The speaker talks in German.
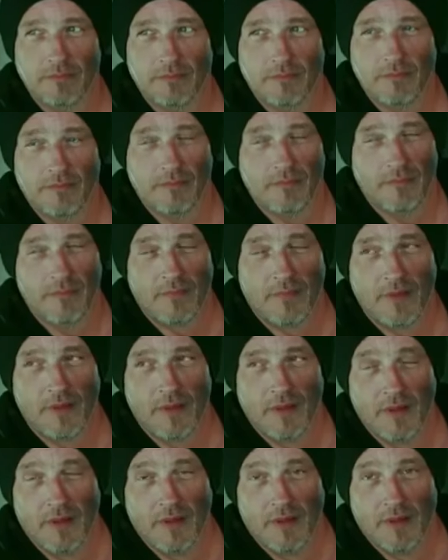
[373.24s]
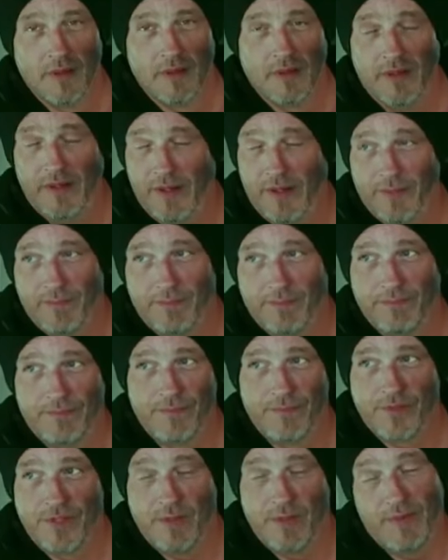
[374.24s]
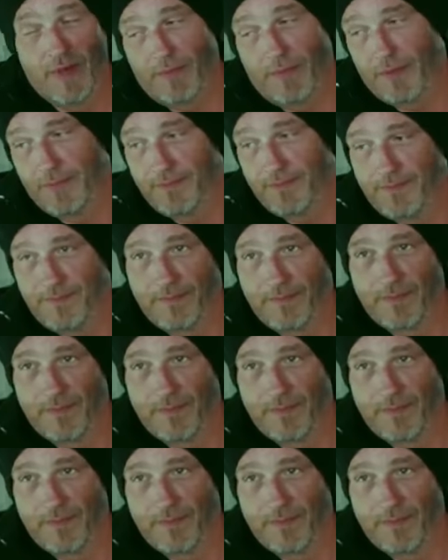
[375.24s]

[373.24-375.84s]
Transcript: spielen oder was? Nee, schieb ab.